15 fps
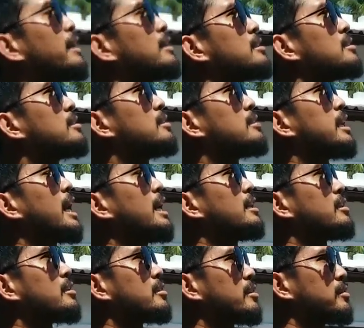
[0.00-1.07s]
น่งนะ
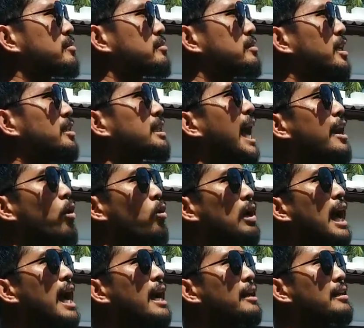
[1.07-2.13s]
ที่ใต้อก
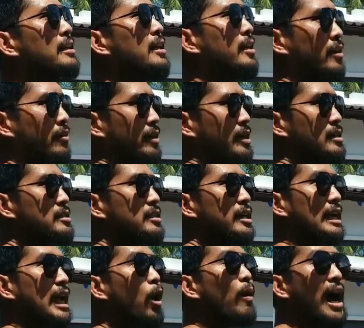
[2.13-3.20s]
ล่างหรือดึ
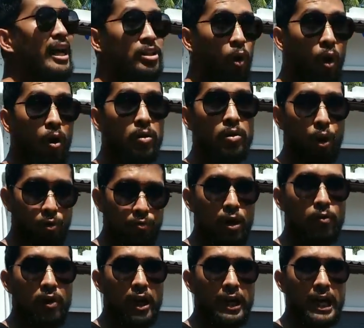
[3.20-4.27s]
งเข้าหาท้องของ
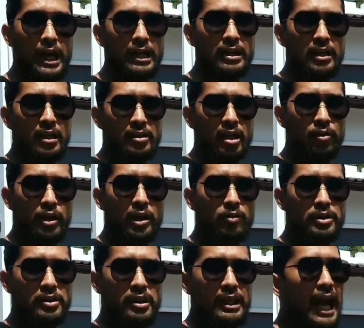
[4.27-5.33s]
เราเลยนะฮะเท่าที่เรา
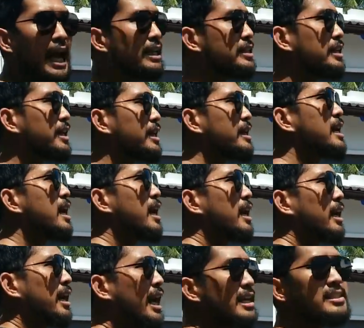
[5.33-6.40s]
จะดึงได้ทีนี้
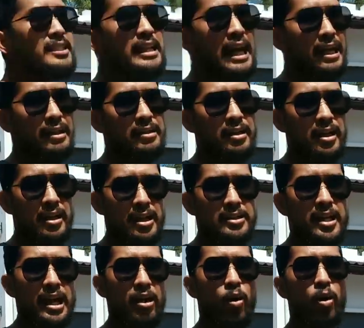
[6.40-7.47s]
ลักษณะ
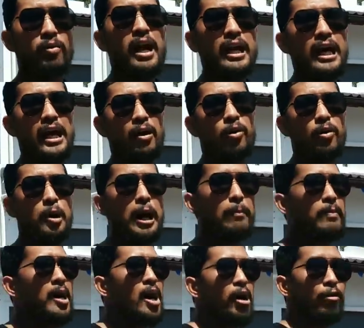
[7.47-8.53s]
ของร่างกายของเราครับ
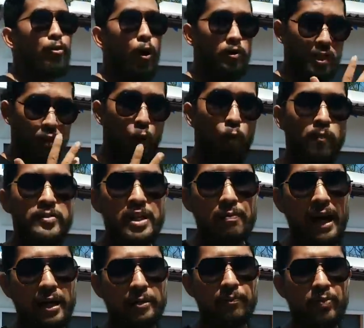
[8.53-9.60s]
เราจะคุมสะ
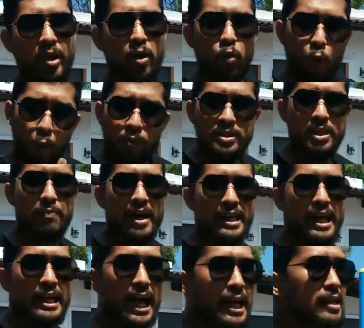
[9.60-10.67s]
บัก
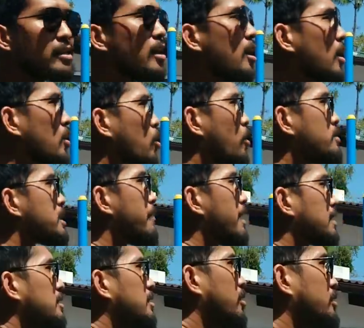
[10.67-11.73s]
ยังไงคุณสลั
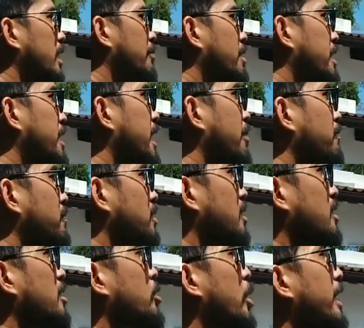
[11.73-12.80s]
บเราทำอย่างนี้ครับ
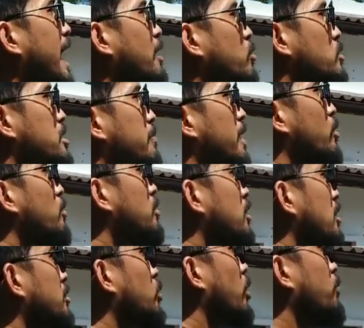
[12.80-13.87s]
โดยการกดสลับลง
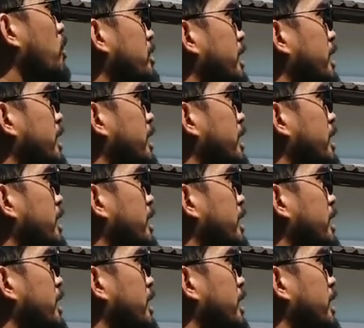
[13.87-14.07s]
ตอนป